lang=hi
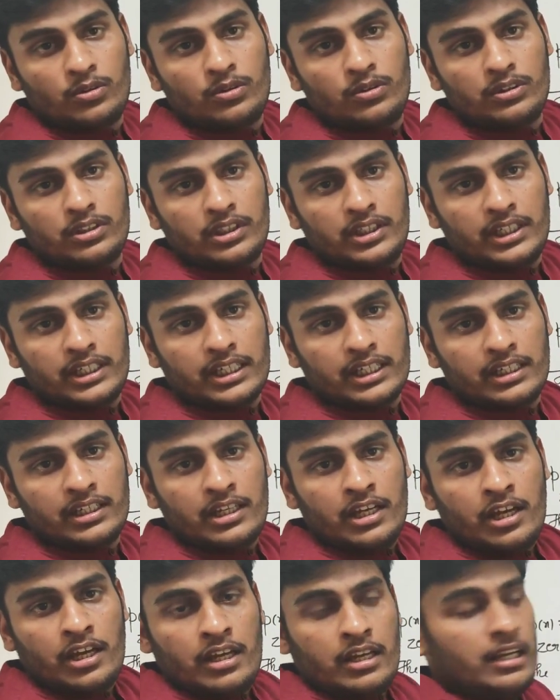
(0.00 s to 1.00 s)
को ठीक है
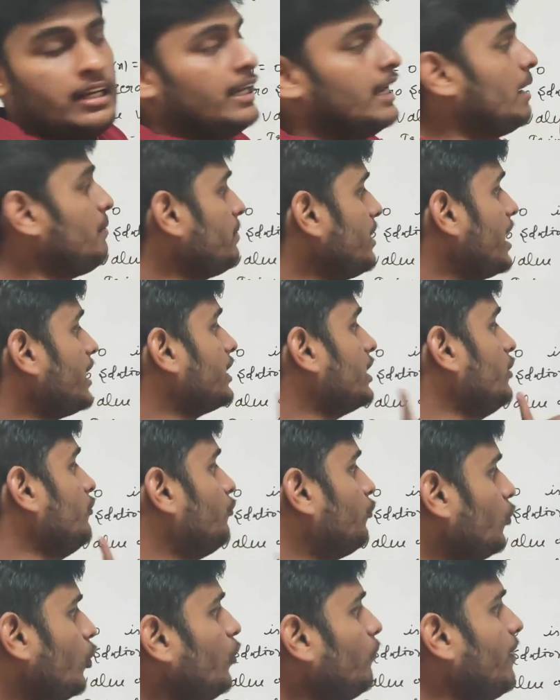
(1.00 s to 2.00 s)
लेमडा की
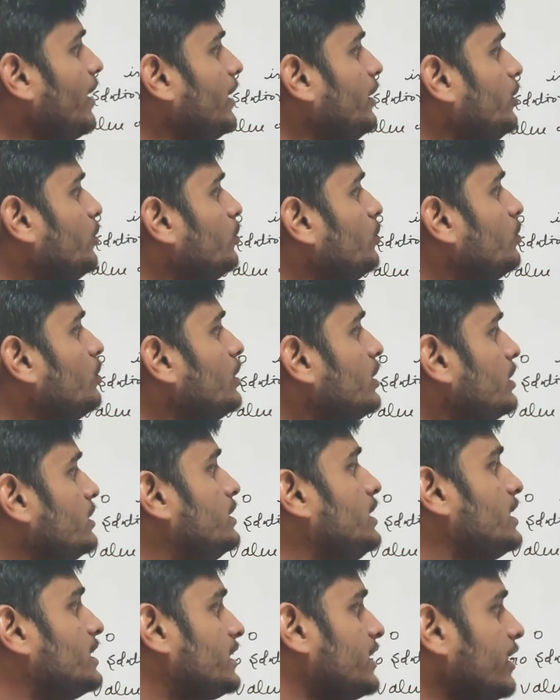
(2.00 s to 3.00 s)
वो वैल्यू
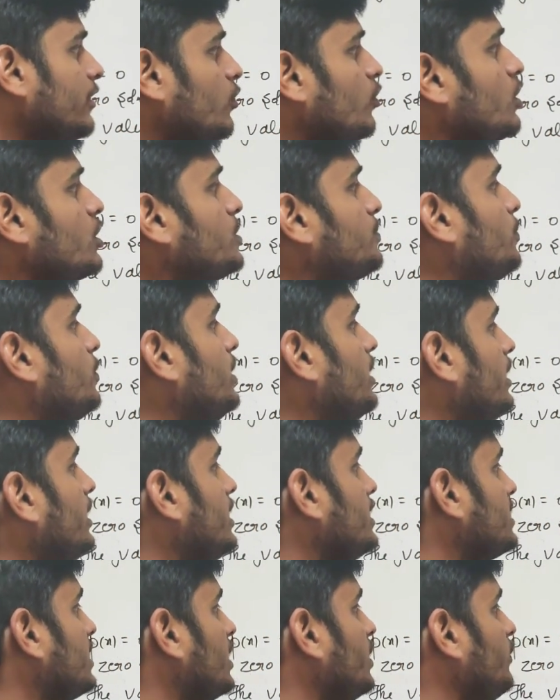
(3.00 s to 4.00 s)
जिसके
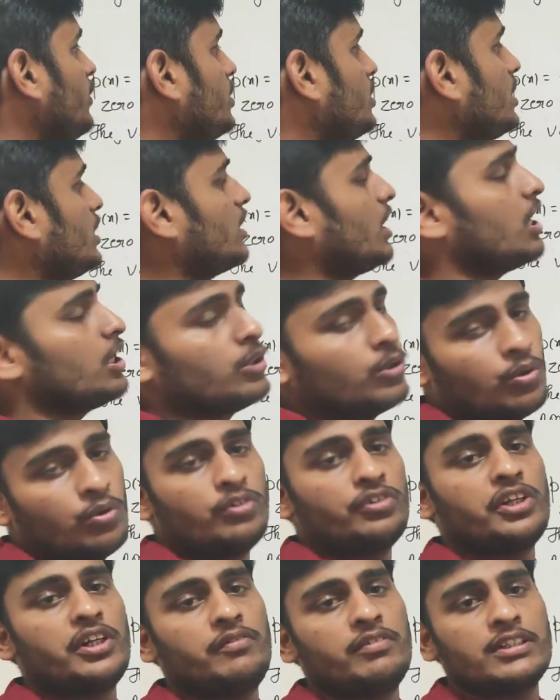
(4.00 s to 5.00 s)
कोरस्पोंडिंग इस इक्वेशन का
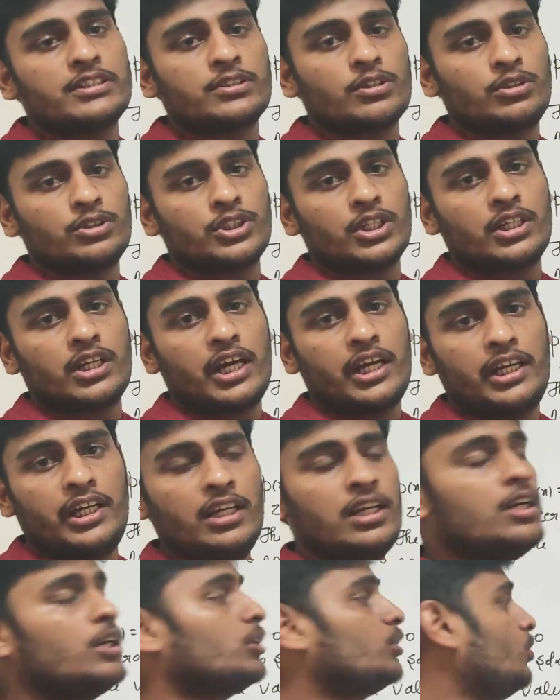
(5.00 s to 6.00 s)
नॉन ट्रिवल सॉल्यूशन
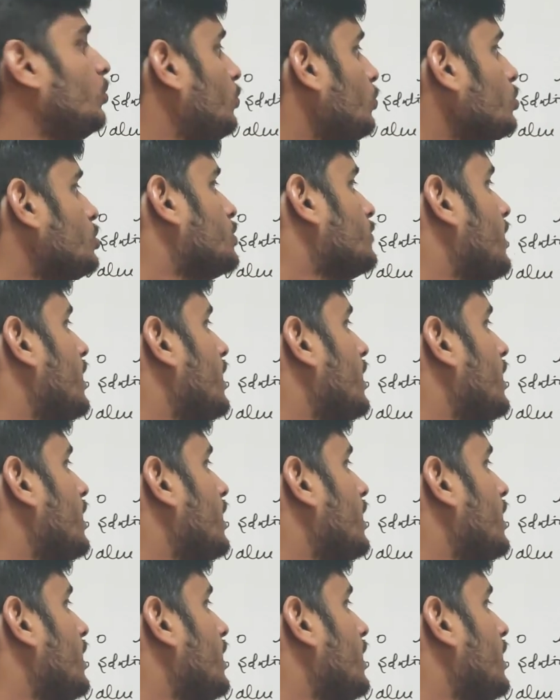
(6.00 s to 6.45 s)
आए तो उस